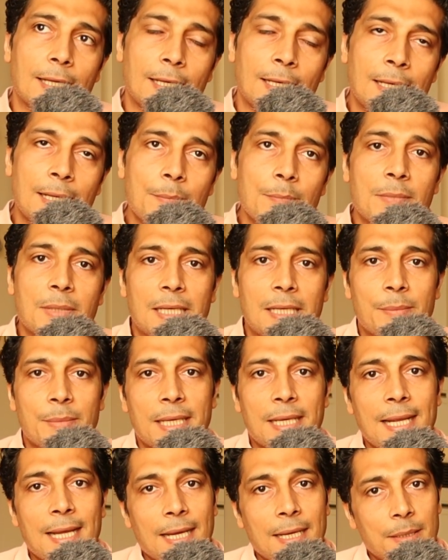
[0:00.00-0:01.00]
لما
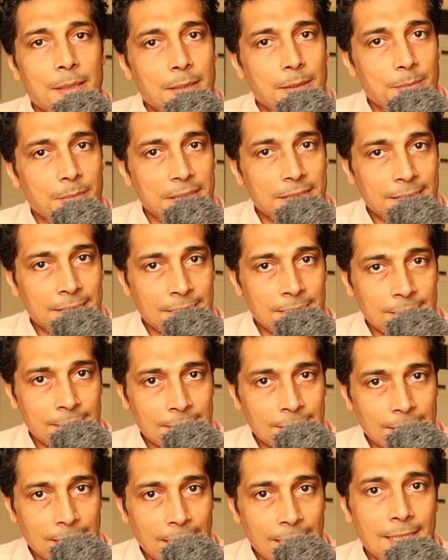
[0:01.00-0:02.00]
المناعه
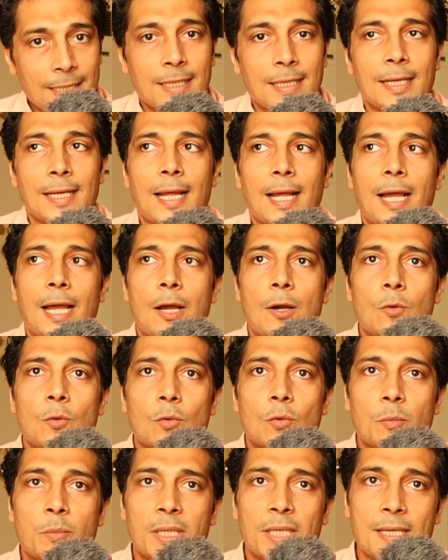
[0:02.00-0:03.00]
بتقل
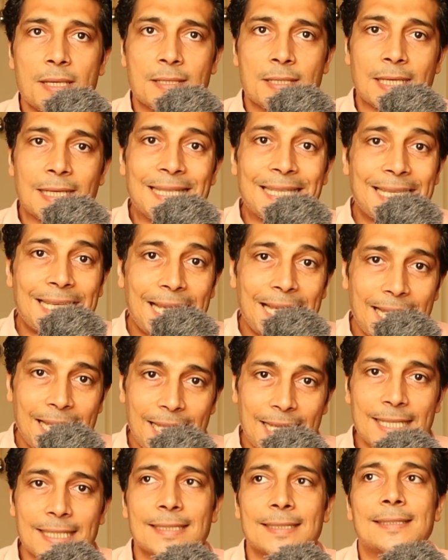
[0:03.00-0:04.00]
او بيحصل
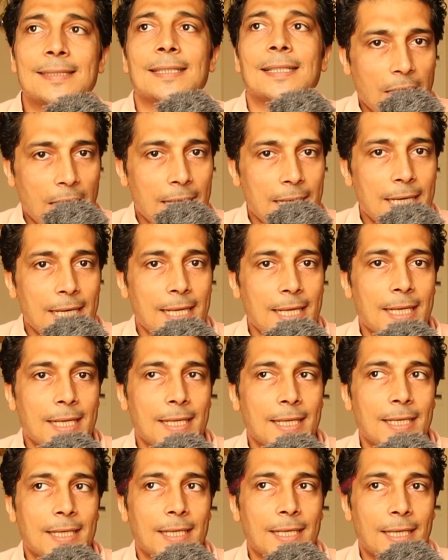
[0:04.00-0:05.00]
اجهاد على
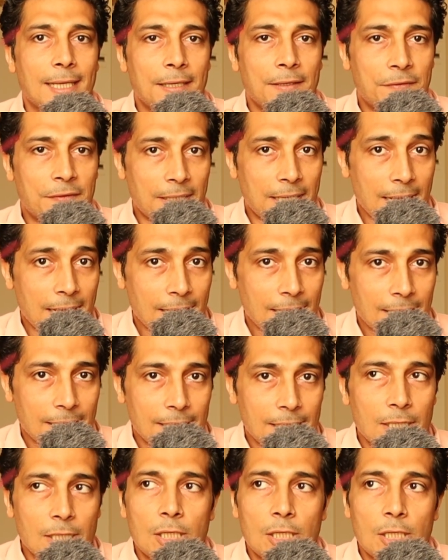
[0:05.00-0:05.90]
الفراخ